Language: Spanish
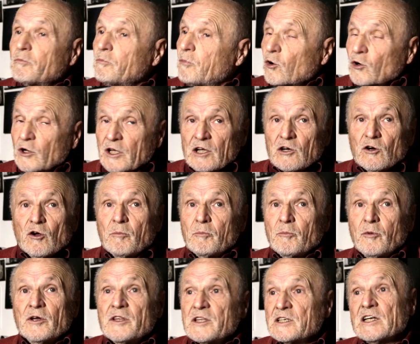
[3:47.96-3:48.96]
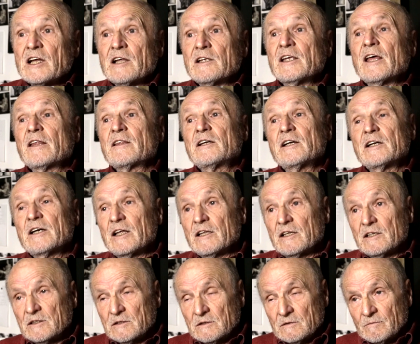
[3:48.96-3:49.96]
porque no puedes añadir
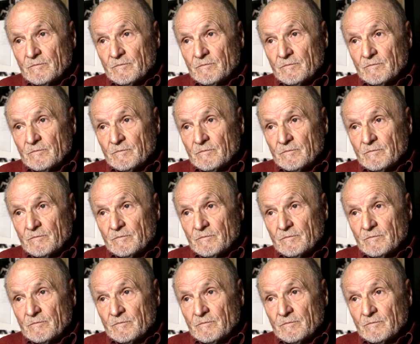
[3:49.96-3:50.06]
nada.